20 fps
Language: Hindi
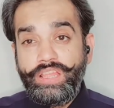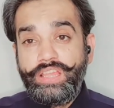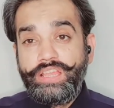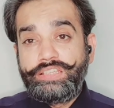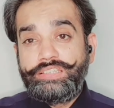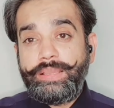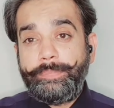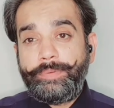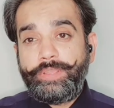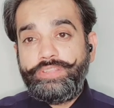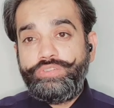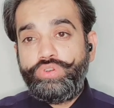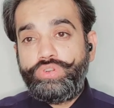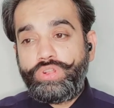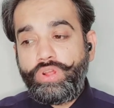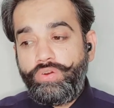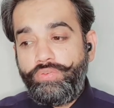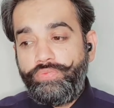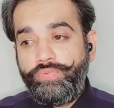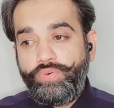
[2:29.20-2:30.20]
जबकि जो
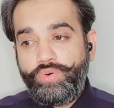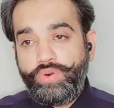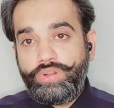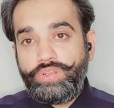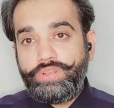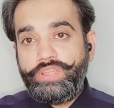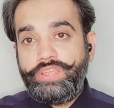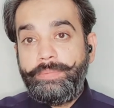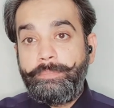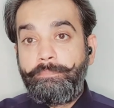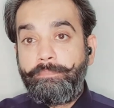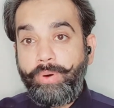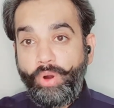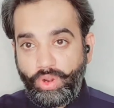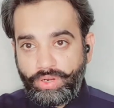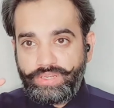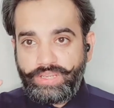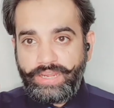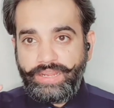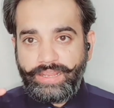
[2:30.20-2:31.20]
टॉम फोर्ड की
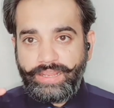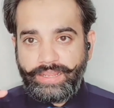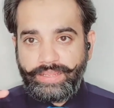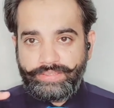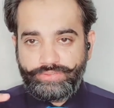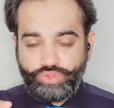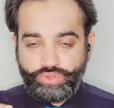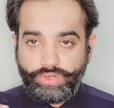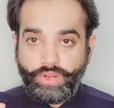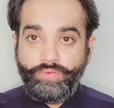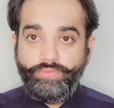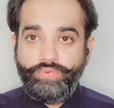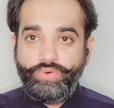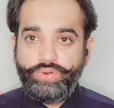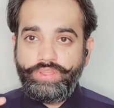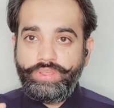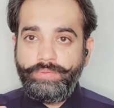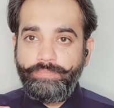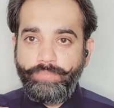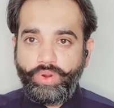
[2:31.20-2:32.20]
बॉटल है जो टॉम
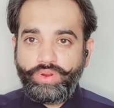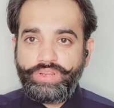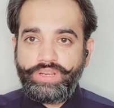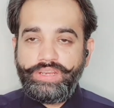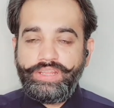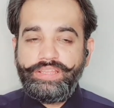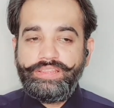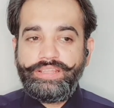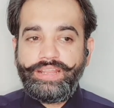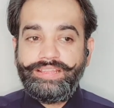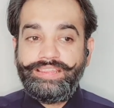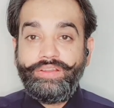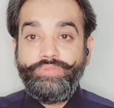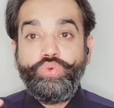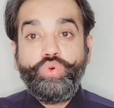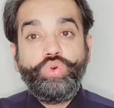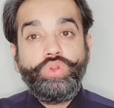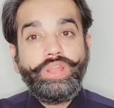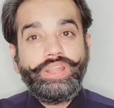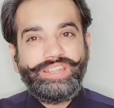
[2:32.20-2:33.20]
फोर्ड की बॉटल के अंदर आता है
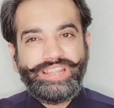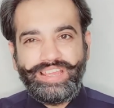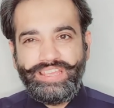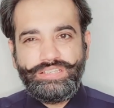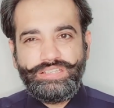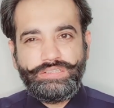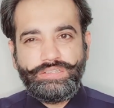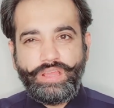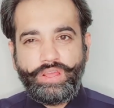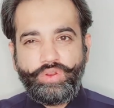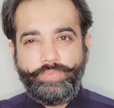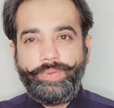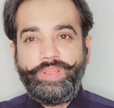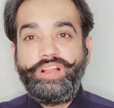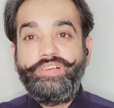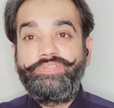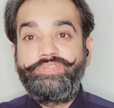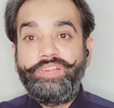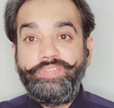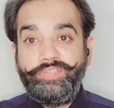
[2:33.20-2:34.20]
वो कोई अट्ठाईस हजार रुपए
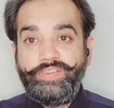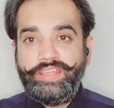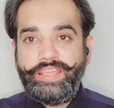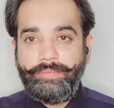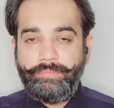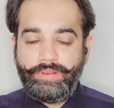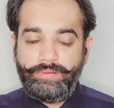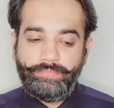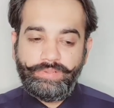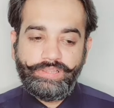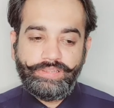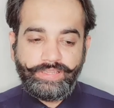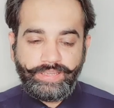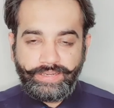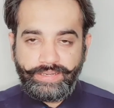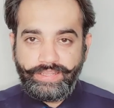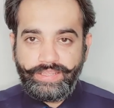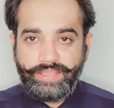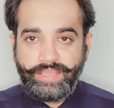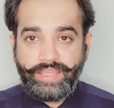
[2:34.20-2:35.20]
का फिफ्टी एम मिलता
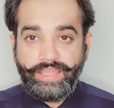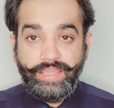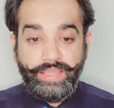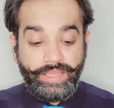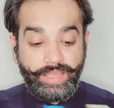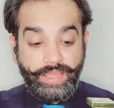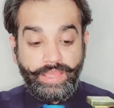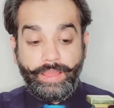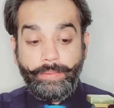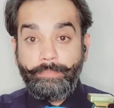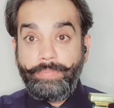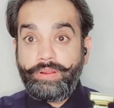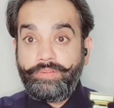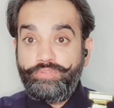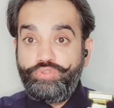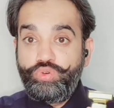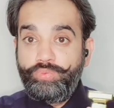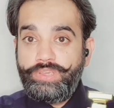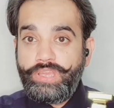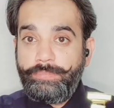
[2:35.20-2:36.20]
है ठीक है
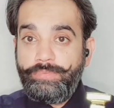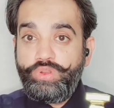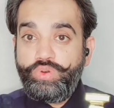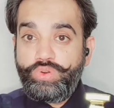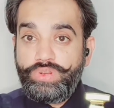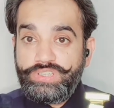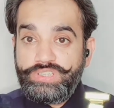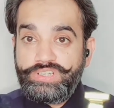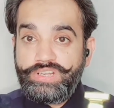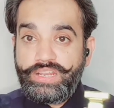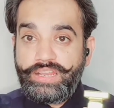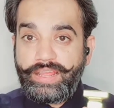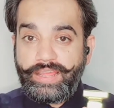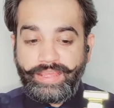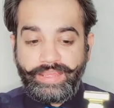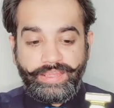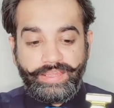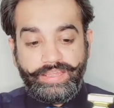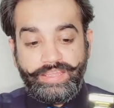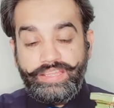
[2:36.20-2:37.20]
परफ्यूम ये भी ओरिजिनल
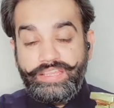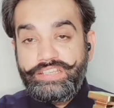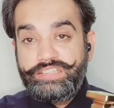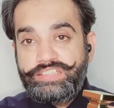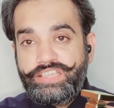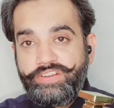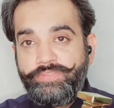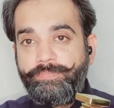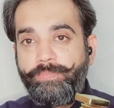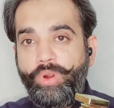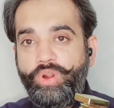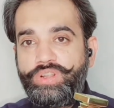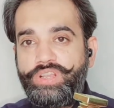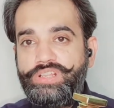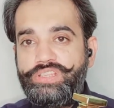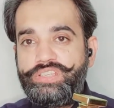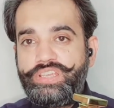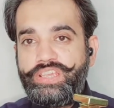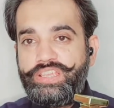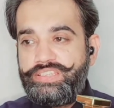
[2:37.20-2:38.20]
है सिर्फ
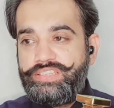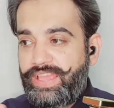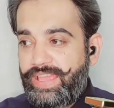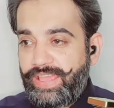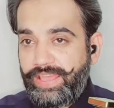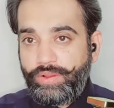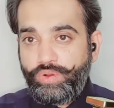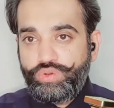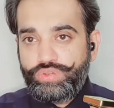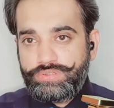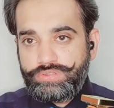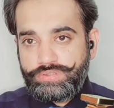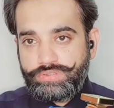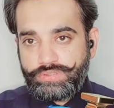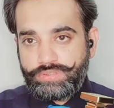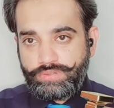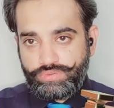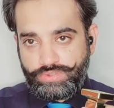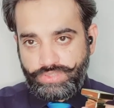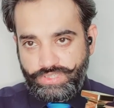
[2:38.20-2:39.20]
बॉटल चेंज है उस
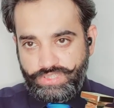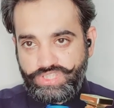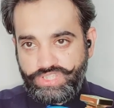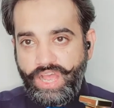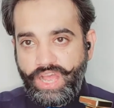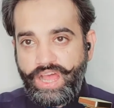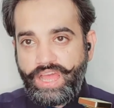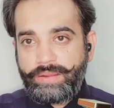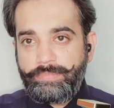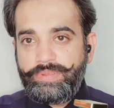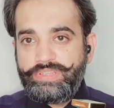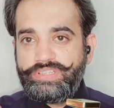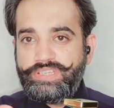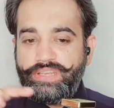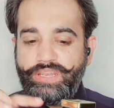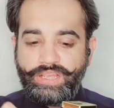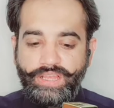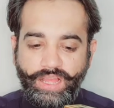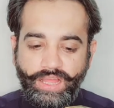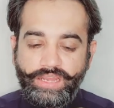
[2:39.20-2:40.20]
उस जार में से
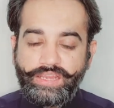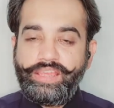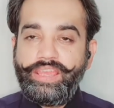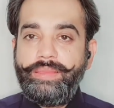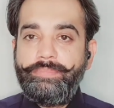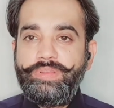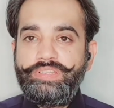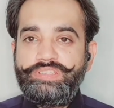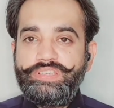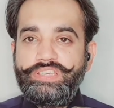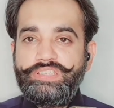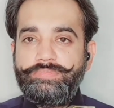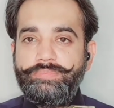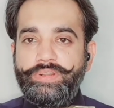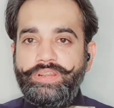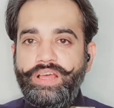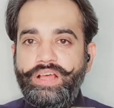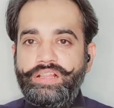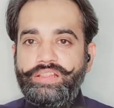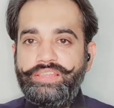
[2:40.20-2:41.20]
निकाल के बस
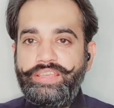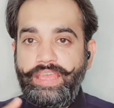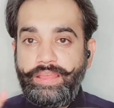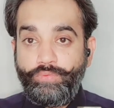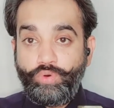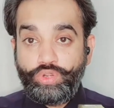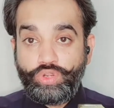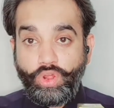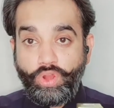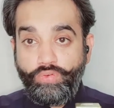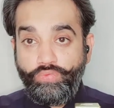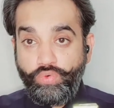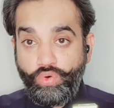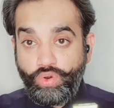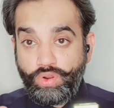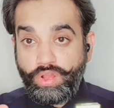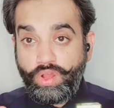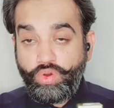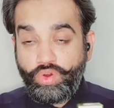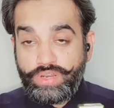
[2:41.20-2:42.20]
इसमें डाल दिया है वो टॉम
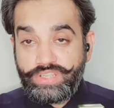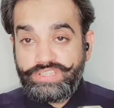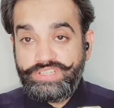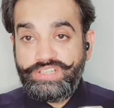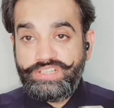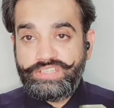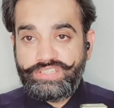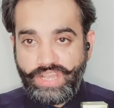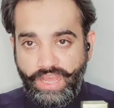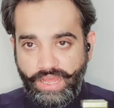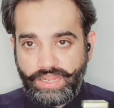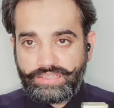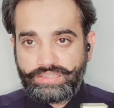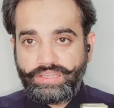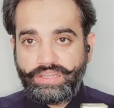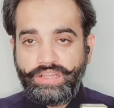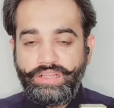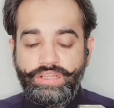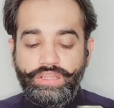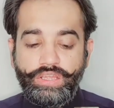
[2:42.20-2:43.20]
फोर्ड का ओरिजिनल जार
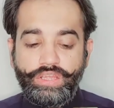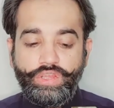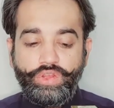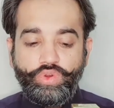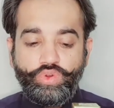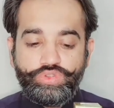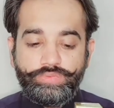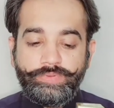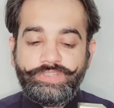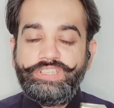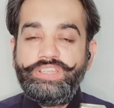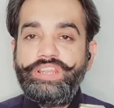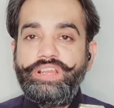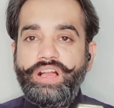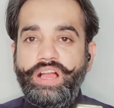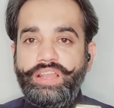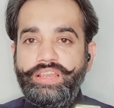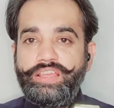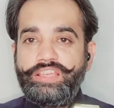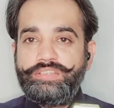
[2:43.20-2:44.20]
था उसमें से
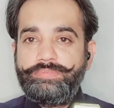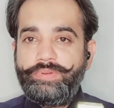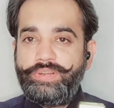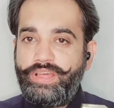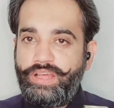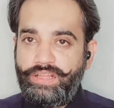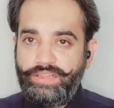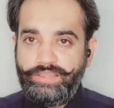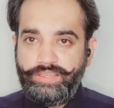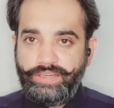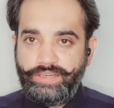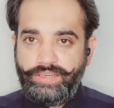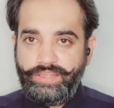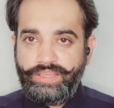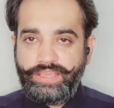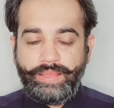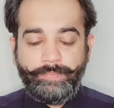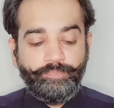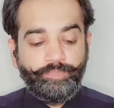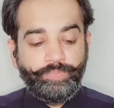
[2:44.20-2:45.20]
निकाल के इसमें डाल दिया
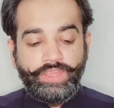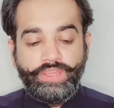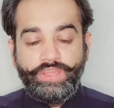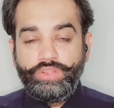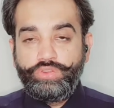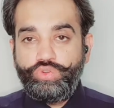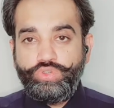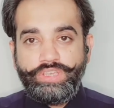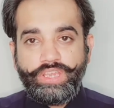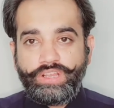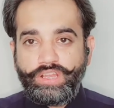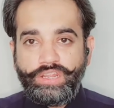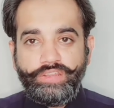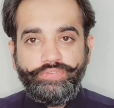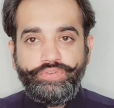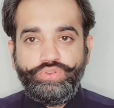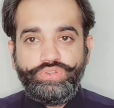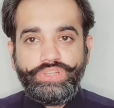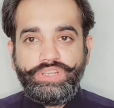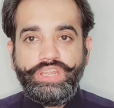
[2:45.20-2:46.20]
ठीक है तो ये
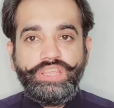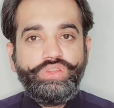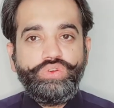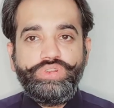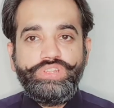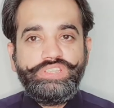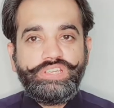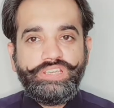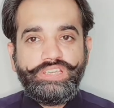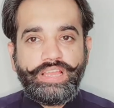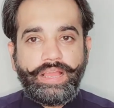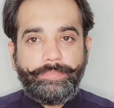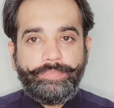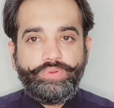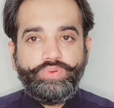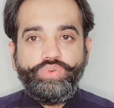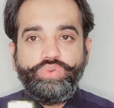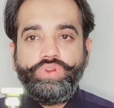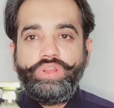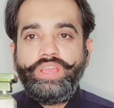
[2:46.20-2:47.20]
कंफ्यूजन नहीं होनी चाहिए आप
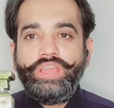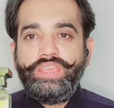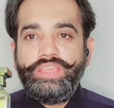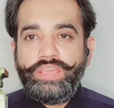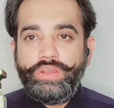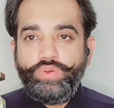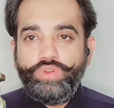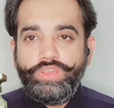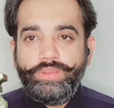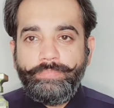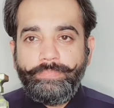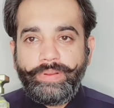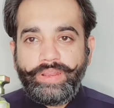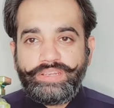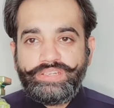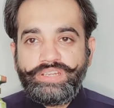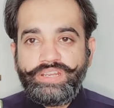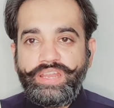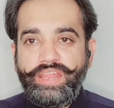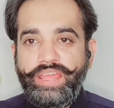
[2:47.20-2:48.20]
लोगों को कि ये कोई
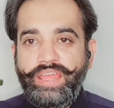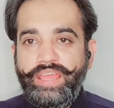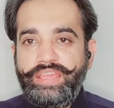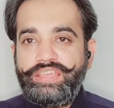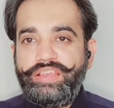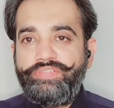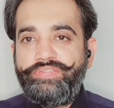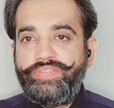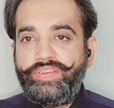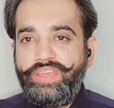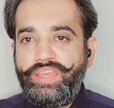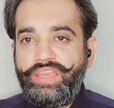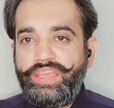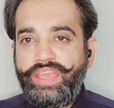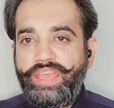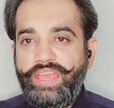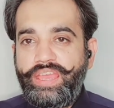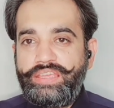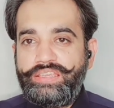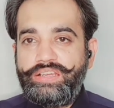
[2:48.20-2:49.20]
इंप्रेशन है या फेक
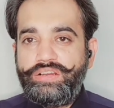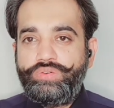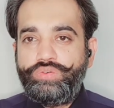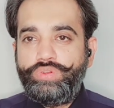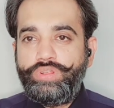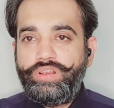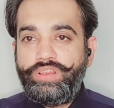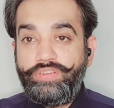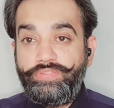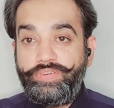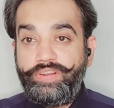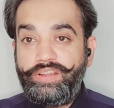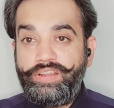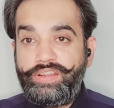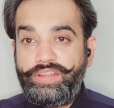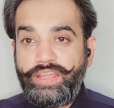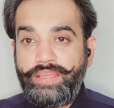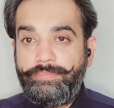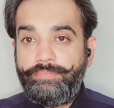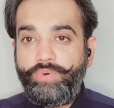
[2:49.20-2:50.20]
है या कोई
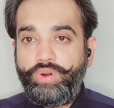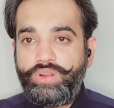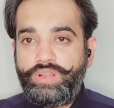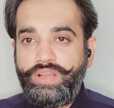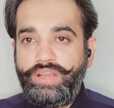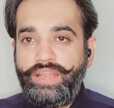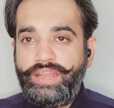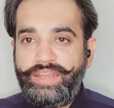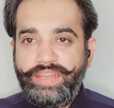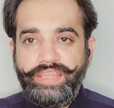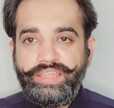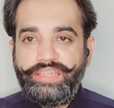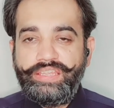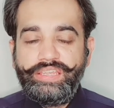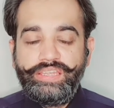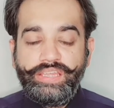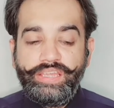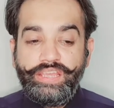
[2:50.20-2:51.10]
रीफिल्ड टाइप बॉटल है नहीं